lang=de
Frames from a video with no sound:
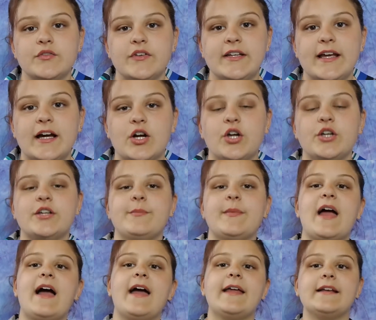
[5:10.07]
Wenn ja, könnt ihr
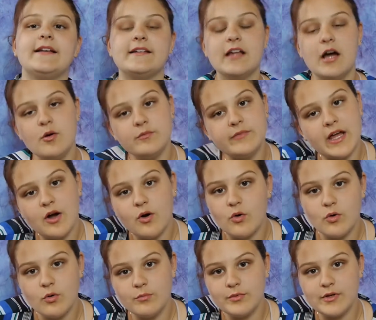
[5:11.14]
mir einen Daumen nach
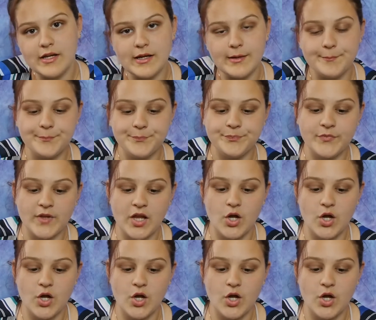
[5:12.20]
oben geben